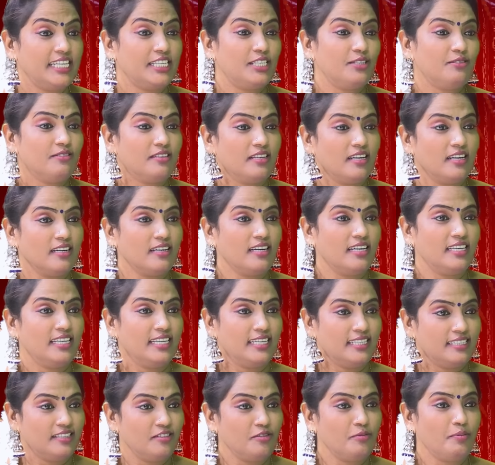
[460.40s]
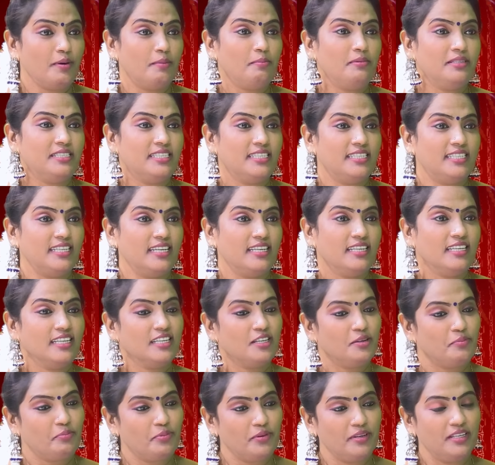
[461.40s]
నెగిటివ్ టాక్ ఆ నెగిటివ్ పబ్లిసిటీ
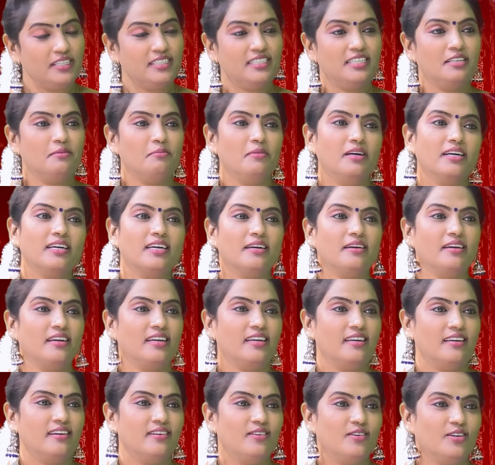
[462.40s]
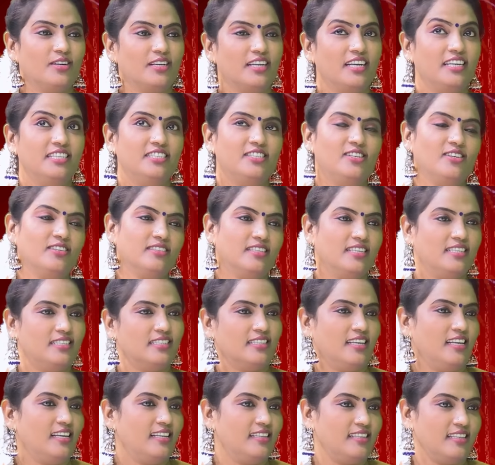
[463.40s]
నీకు ఇప్పుడు నీ సినిమాకి ఒక రేంజ్ లోకి
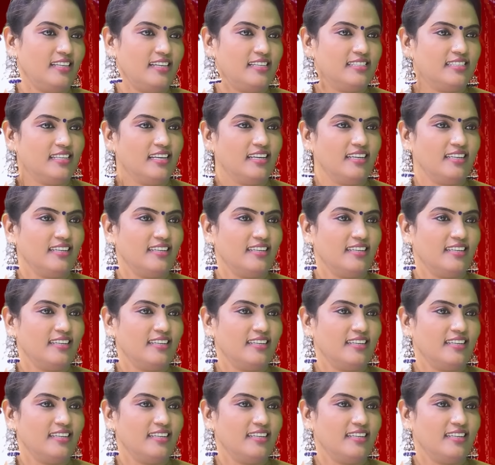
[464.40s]
తీసుకెళ్ళింది తెలుసా